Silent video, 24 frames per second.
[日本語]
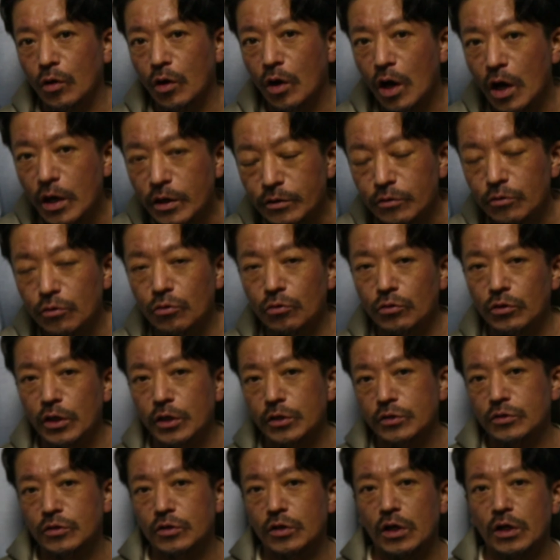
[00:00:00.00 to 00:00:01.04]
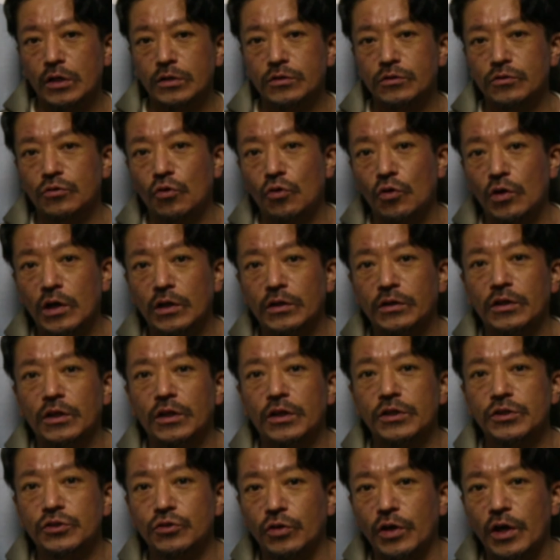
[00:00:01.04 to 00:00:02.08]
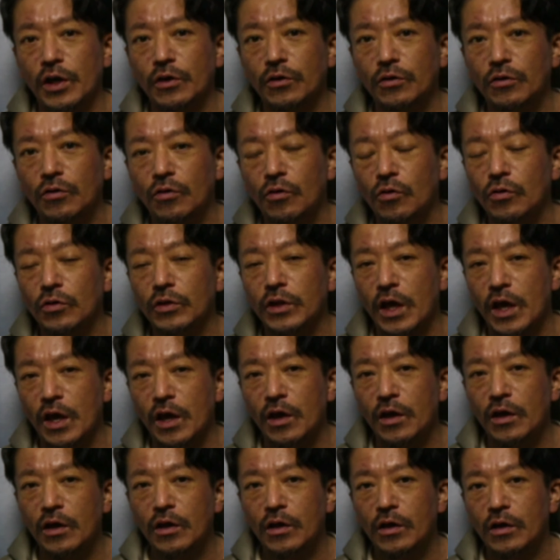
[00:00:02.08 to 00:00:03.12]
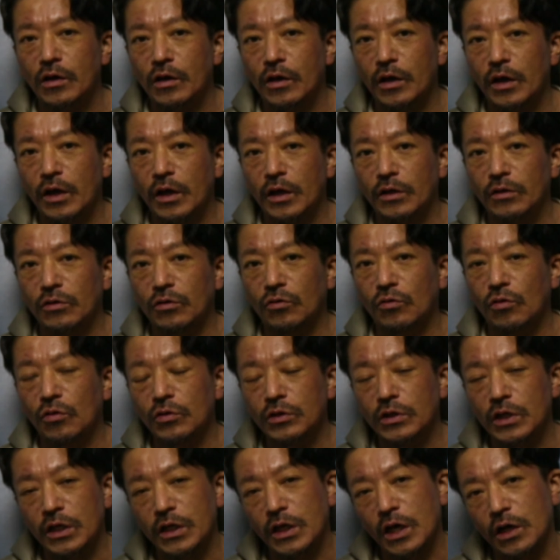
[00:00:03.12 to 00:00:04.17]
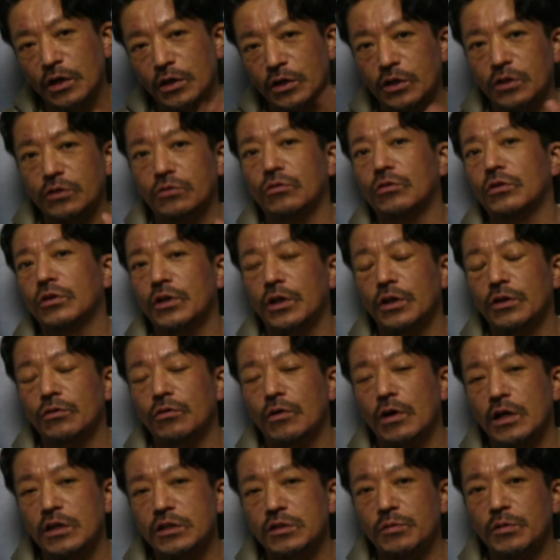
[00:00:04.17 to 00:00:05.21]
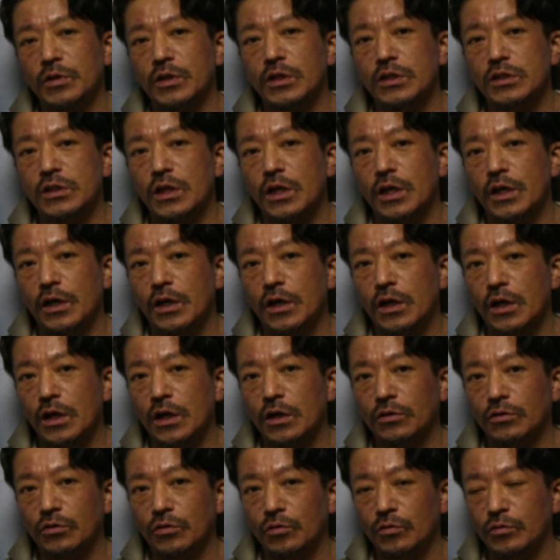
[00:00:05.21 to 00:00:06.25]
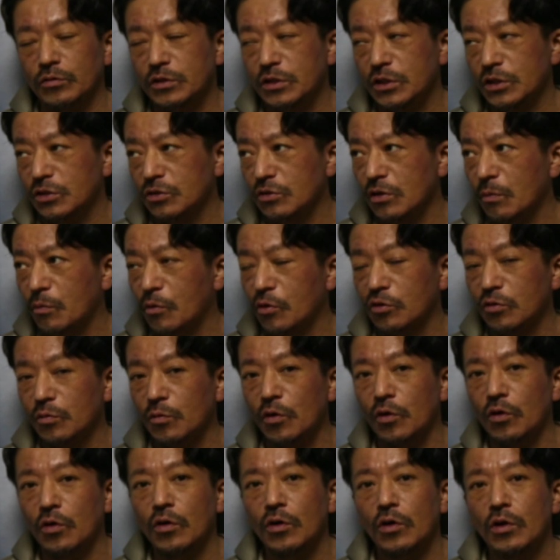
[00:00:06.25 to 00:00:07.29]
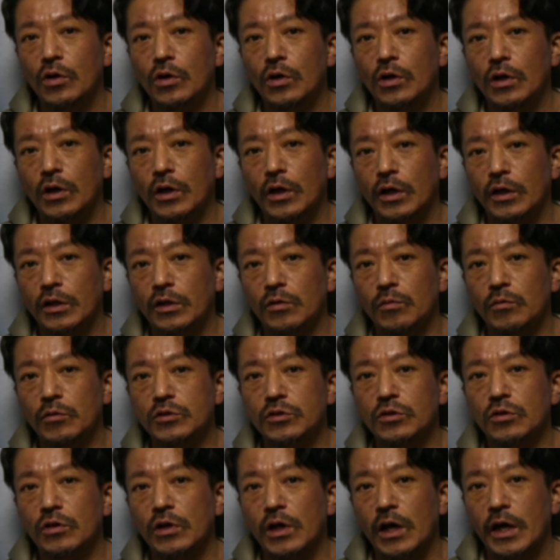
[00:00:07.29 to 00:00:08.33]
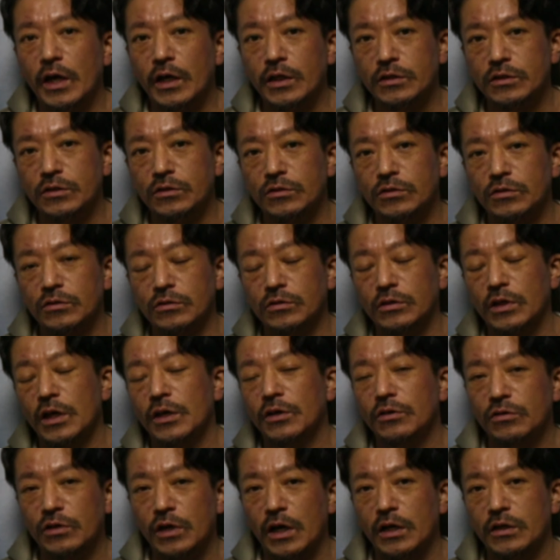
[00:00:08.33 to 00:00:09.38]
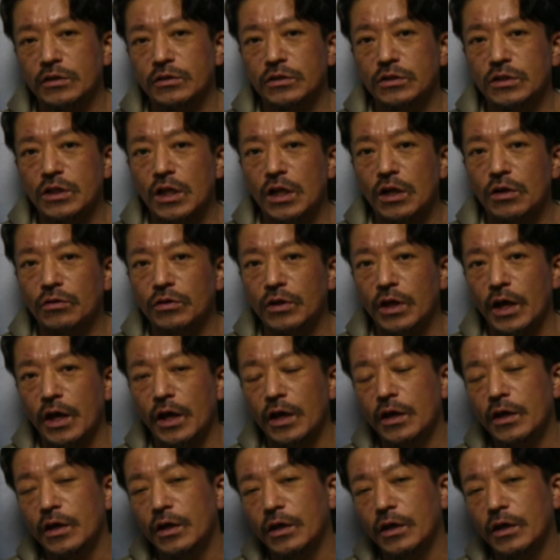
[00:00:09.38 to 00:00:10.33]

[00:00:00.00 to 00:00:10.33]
はい、どうですかすごかったでしょ結構ね、えっ、ー、と、こんなにはっきり取れてるのは初めてじゃないかなと。実は僕も、えっ、ー、と、もちろん開発、研究開発してたので、